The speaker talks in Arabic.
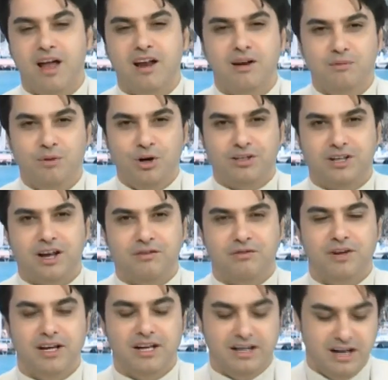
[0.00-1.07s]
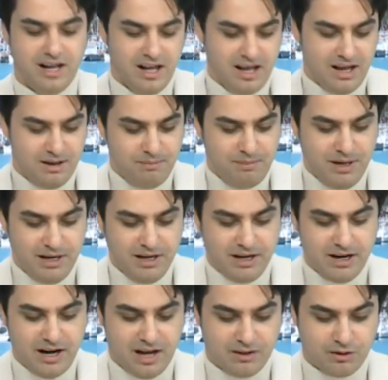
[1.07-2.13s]
المحترفين
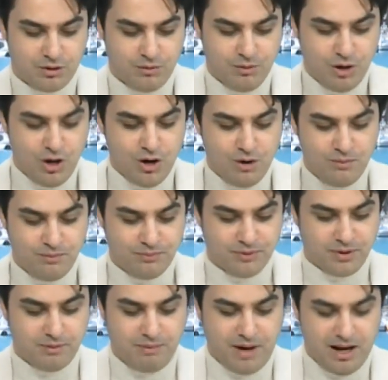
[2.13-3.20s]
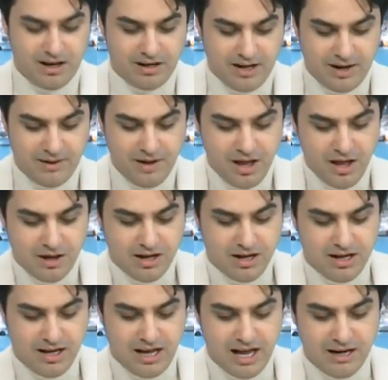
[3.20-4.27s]
برياضتهم اليوم معنا
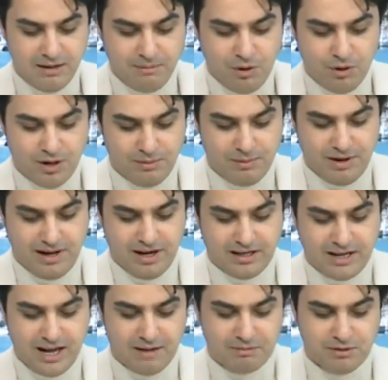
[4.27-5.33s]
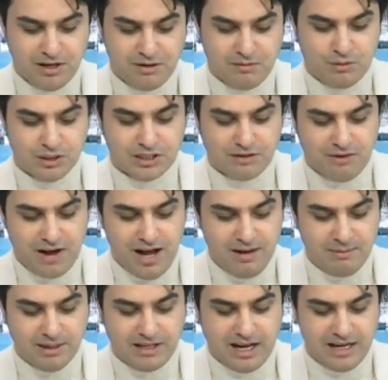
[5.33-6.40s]
آه، الموهبة الكابتن مصطفى
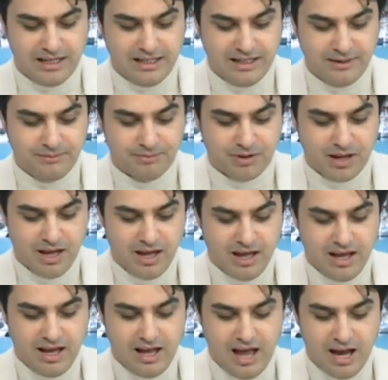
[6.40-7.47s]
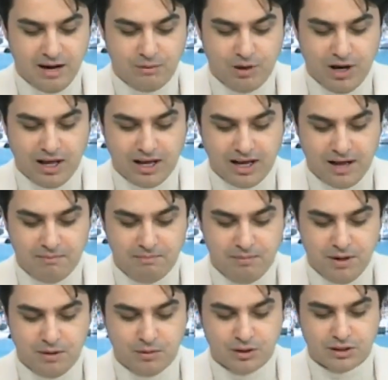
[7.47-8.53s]
أحمد علي آه، الملقب
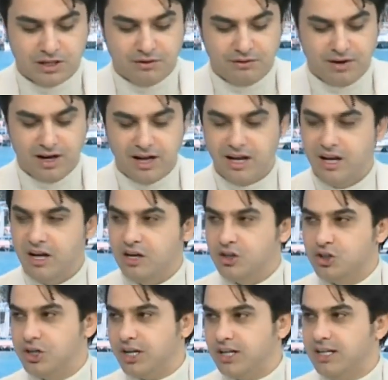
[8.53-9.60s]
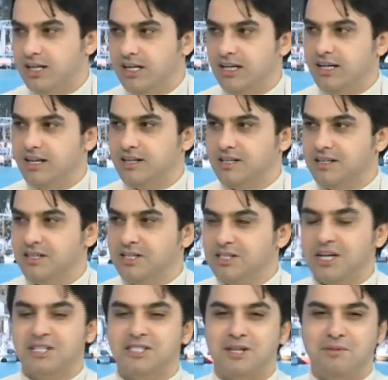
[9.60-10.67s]
بمصطفى جتلي
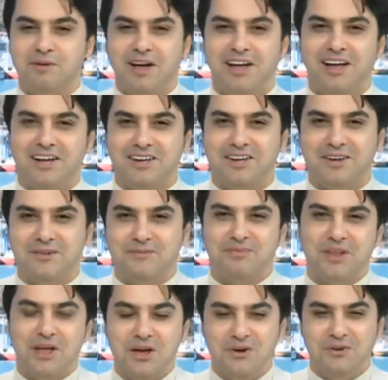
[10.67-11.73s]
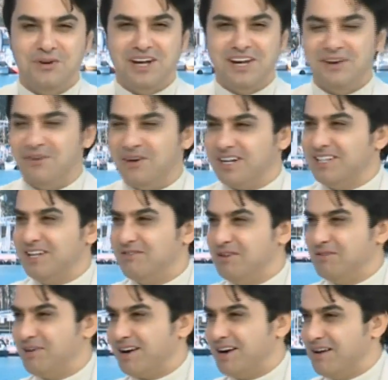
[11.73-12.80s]
يسعد صباحك ونورتنا
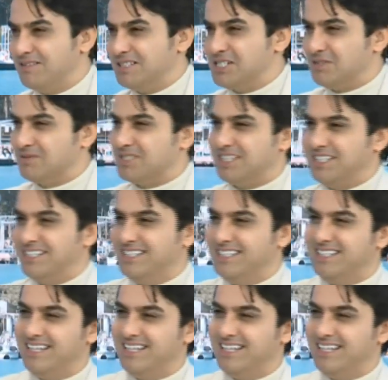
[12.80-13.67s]
في برنامج يوم جديد